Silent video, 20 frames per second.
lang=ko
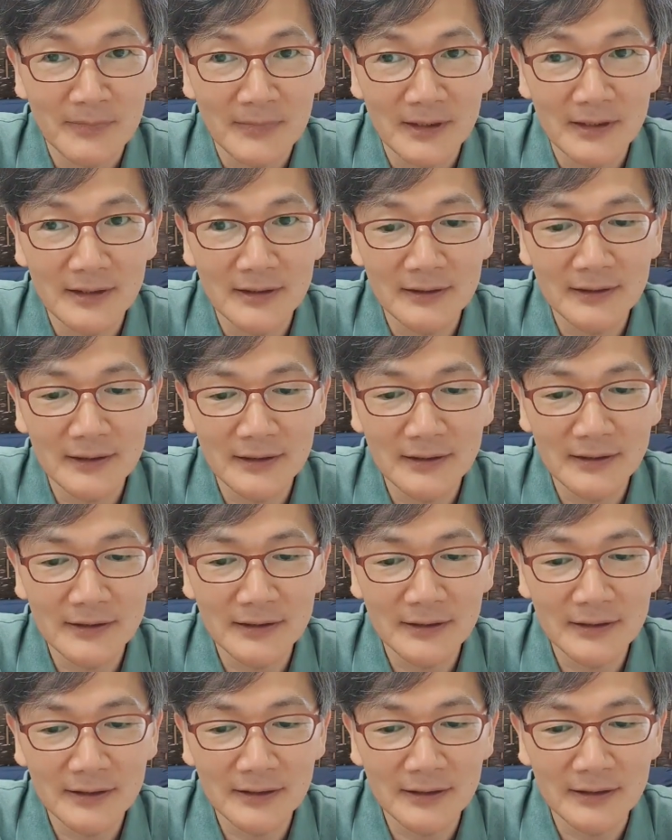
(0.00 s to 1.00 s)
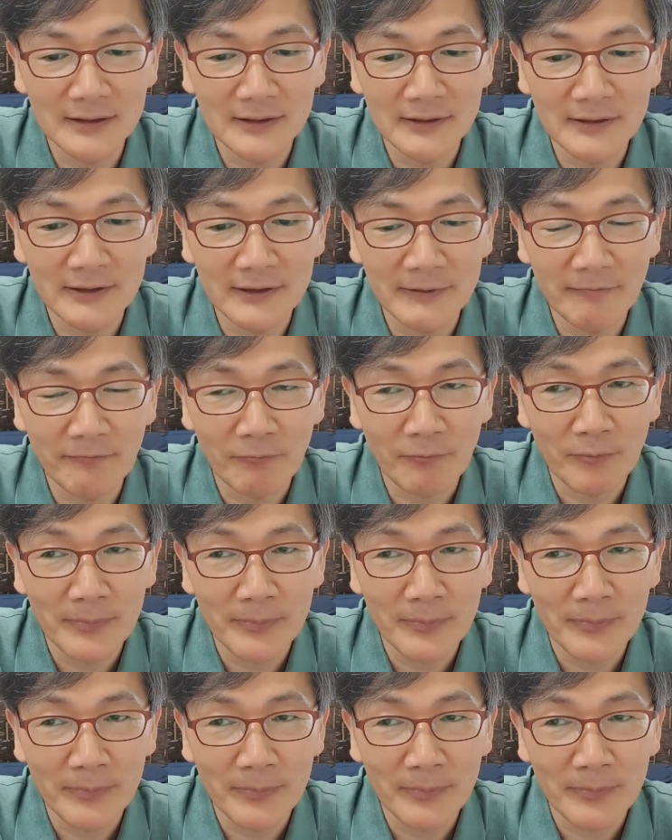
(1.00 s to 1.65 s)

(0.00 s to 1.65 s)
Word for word: 지금까지 이제